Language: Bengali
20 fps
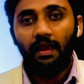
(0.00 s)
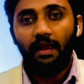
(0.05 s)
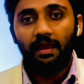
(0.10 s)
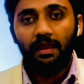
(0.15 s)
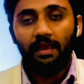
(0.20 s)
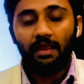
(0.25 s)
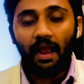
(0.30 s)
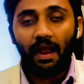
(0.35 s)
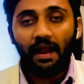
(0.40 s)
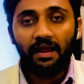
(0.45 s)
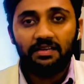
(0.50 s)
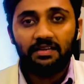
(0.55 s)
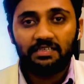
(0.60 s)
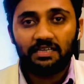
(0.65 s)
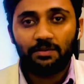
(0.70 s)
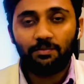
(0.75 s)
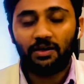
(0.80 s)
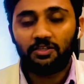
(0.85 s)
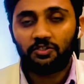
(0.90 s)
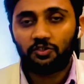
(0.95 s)
এই
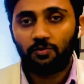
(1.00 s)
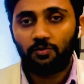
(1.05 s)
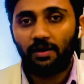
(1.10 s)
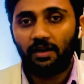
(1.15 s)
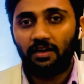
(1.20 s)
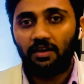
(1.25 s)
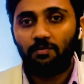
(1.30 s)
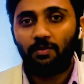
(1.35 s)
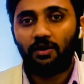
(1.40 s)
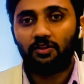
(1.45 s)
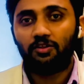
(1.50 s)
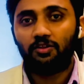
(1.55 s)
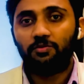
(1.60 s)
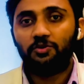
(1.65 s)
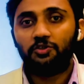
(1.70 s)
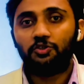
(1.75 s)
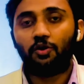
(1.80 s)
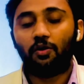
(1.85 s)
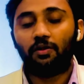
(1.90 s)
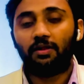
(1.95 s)
আইনটা বাস্তবায়নের
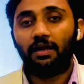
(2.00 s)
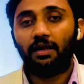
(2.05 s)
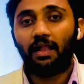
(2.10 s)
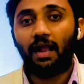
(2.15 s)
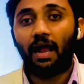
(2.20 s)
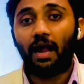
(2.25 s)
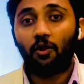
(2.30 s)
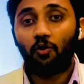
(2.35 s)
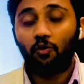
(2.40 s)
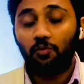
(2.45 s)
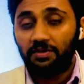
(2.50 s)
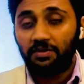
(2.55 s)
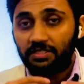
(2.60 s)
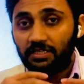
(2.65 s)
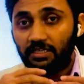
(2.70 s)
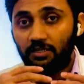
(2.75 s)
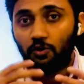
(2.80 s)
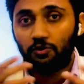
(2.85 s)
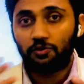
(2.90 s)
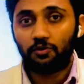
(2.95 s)
মাধ্যমে সরকার আরও
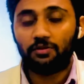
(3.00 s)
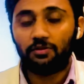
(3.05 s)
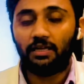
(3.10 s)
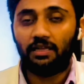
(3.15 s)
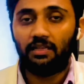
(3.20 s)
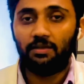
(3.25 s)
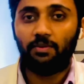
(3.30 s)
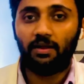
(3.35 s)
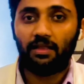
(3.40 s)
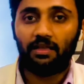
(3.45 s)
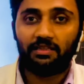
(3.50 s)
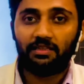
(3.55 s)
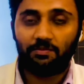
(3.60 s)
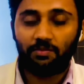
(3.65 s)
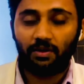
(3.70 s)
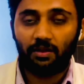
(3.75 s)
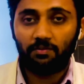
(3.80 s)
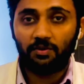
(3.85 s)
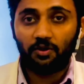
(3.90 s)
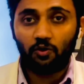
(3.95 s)
বেশি নজরদারি বাড়াতে
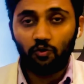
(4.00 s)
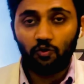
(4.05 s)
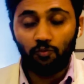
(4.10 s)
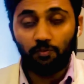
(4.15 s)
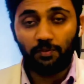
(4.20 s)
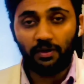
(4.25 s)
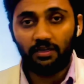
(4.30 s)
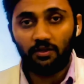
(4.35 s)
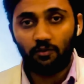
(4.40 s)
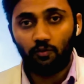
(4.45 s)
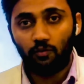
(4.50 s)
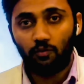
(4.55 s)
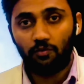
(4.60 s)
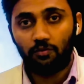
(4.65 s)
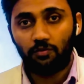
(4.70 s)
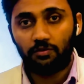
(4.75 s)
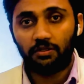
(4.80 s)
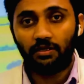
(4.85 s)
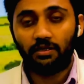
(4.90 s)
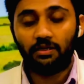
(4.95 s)
পারবে
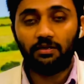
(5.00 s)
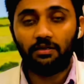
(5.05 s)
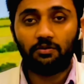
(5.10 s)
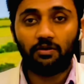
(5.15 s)
কোম্পানিগুলোতে